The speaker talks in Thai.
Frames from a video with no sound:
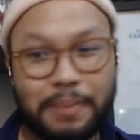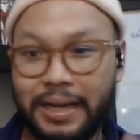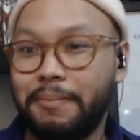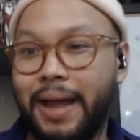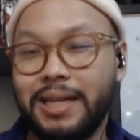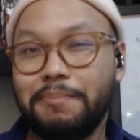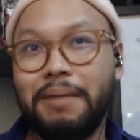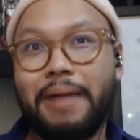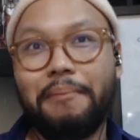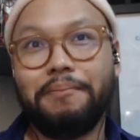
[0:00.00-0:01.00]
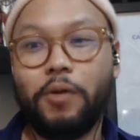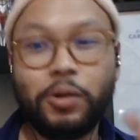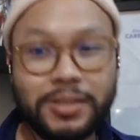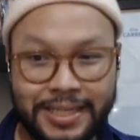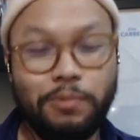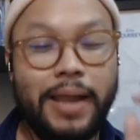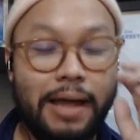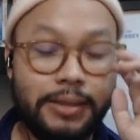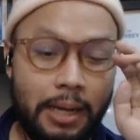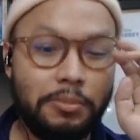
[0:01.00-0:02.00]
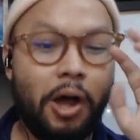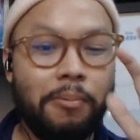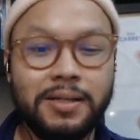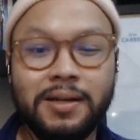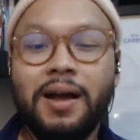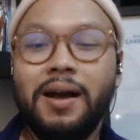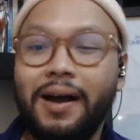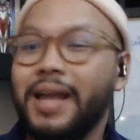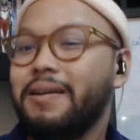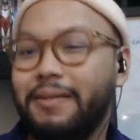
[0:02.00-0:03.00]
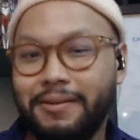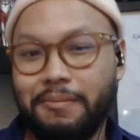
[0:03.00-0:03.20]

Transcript: สไปเดอร์แมนที่เป็นแบบคนจริงอยู่แล้วแต่คำตอบคือเฮ้ย